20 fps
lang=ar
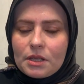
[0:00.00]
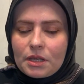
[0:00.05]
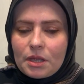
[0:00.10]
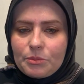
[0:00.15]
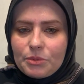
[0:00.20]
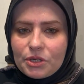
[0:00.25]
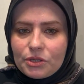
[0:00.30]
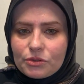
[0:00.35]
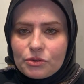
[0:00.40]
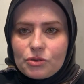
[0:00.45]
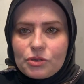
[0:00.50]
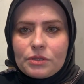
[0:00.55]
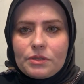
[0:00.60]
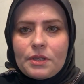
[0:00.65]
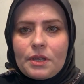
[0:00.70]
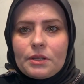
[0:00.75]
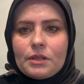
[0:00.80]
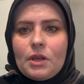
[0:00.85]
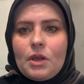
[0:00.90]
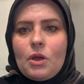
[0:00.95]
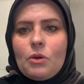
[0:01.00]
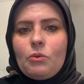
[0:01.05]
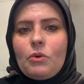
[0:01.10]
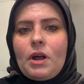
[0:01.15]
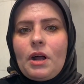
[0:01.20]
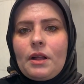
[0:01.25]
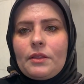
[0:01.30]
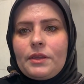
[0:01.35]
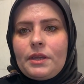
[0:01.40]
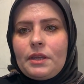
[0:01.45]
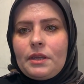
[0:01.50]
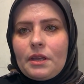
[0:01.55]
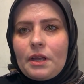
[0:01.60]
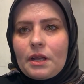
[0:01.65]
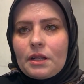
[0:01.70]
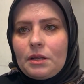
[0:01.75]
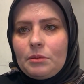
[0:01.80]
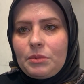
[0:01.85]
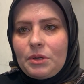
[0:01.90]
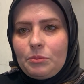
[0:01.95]
كبير جدا وهذه هي
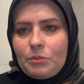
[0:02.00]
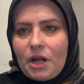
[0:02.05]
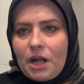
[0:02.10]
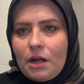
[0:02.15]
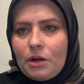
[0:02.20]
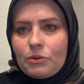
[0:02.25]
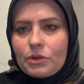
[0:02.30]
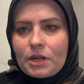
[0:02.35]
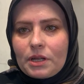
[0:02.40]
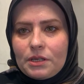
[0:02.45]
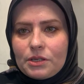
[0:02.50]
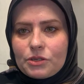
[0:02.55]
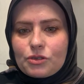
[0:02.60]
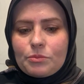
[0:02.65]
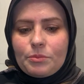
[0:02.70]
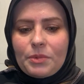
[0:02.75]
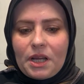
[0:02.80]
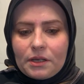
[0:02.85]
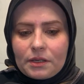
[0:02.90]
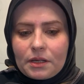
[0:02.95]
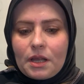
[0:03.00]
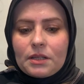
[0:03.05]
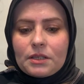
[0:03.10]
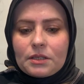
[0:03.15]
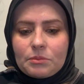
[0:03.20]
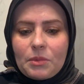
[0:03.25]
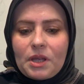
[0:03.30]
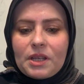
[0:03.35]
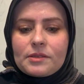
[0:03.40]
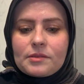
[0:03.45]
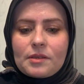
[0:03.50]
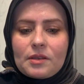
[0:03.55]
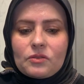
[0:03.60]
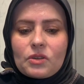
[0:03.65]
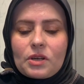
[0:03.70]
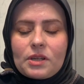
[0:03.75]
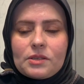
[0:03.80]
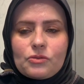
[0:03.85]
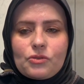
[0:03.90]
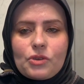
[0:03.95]
أغلب المحاور الاجتماع اللي كانت مع
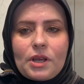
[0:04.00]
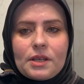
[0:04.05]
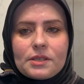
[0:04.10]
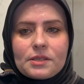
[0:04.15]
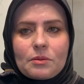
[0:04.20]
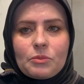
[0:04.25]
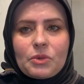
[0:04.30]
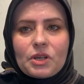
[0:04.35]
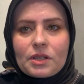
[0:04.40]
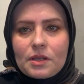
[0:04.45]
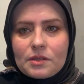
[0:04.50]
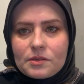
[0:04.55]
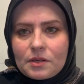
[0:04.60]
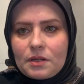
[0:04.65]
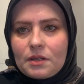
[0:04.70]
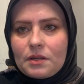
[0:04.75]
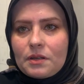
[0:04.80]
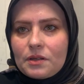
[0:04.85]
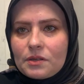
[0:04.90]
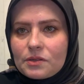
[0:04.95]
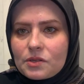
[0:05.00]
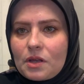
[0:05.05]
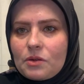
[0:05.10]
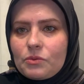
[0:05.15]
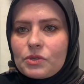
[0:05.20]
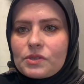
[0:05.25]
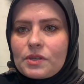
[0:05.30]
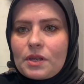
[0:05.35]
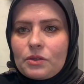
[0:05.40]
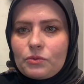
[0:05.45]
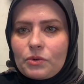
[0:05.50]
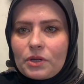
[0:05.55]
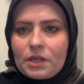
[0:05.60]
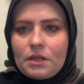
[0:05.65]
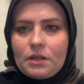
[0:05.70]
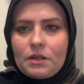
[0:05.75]
السيد رئيس جهاز المركزي للإحصاء والسيد وكيل